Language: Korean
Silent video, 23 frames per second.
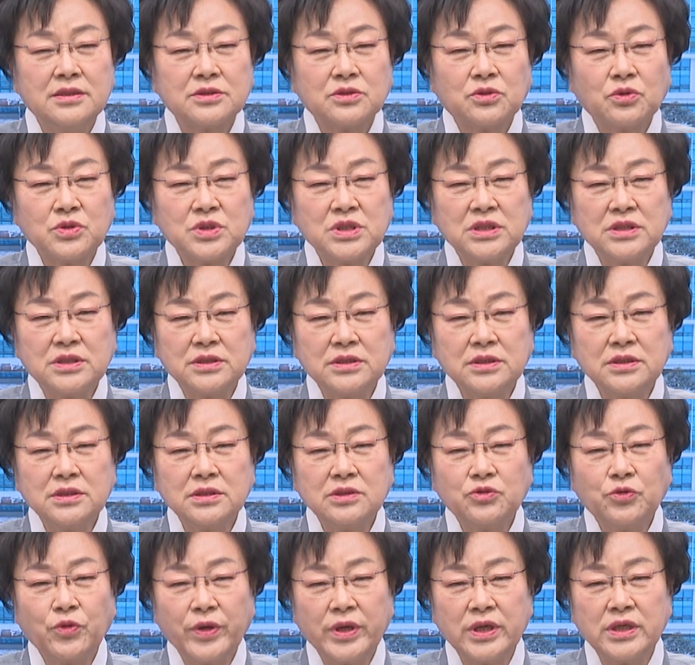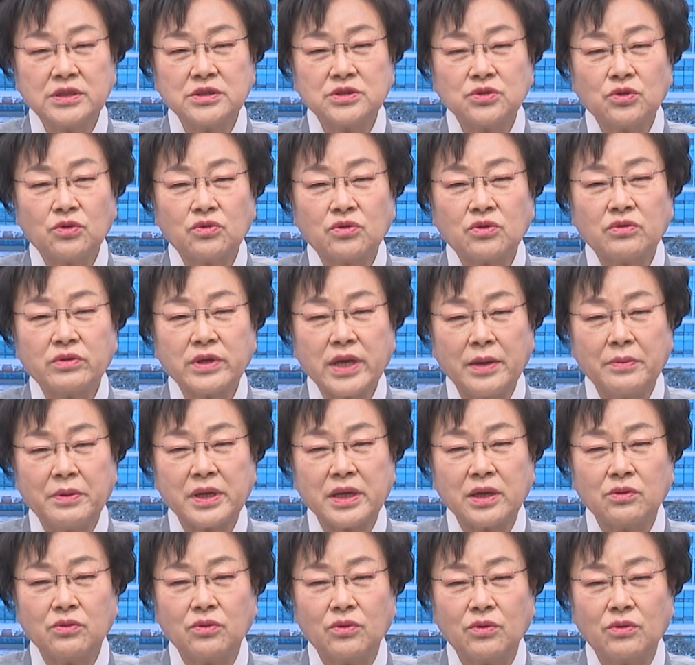도시는 계획적으로
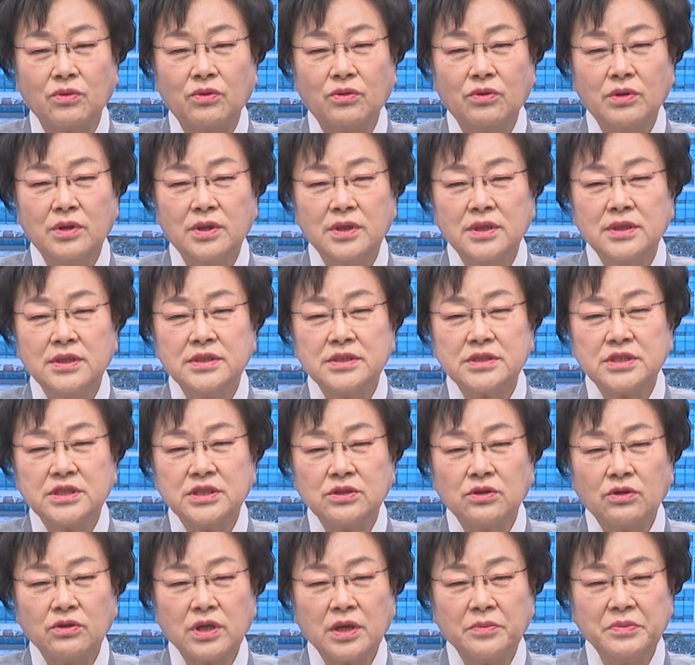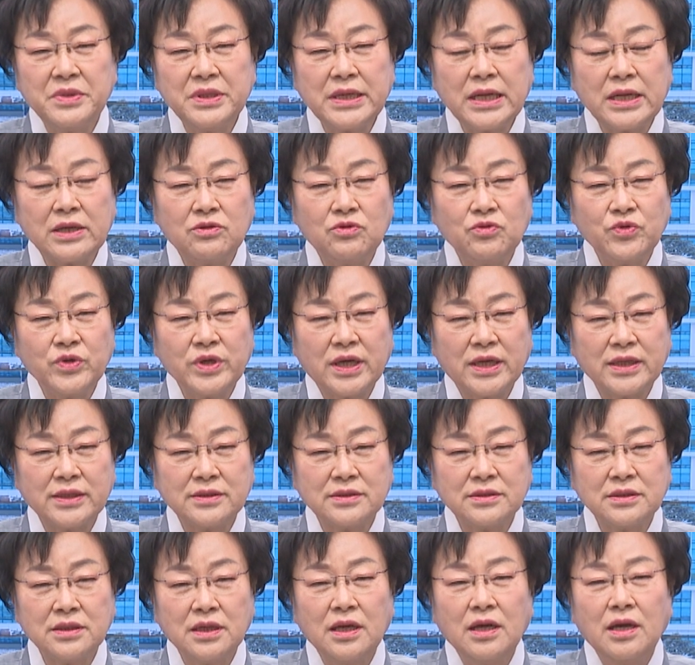개발하고 지역의 미래를
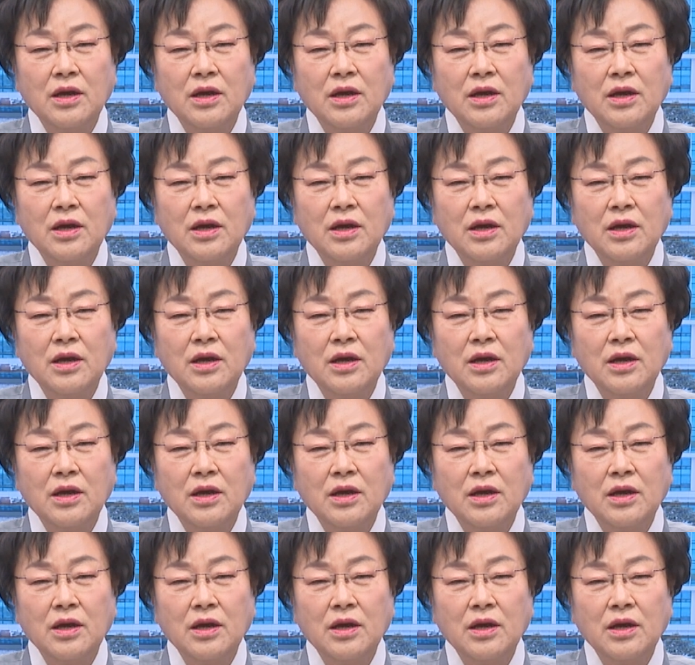위한